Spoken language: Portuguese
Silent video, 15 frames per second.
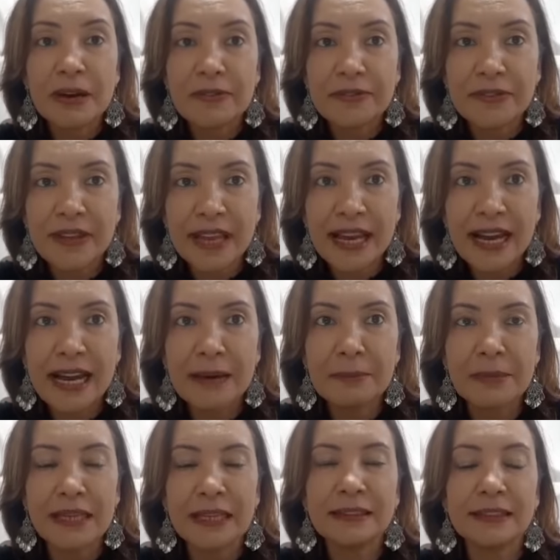
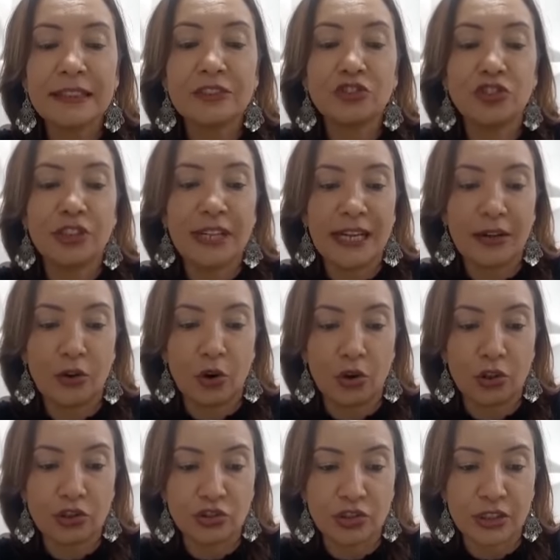ferramenta
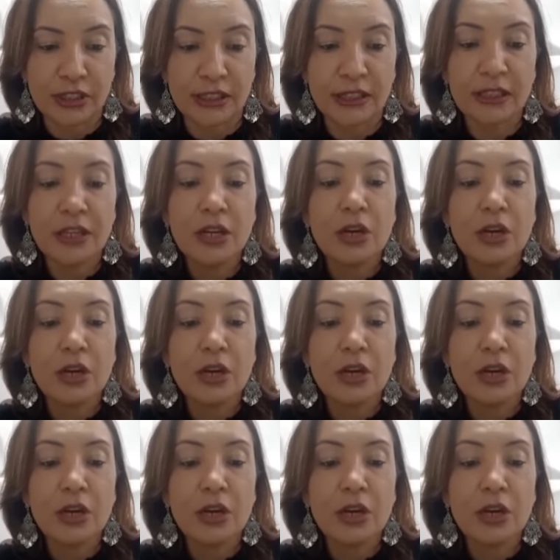dialógica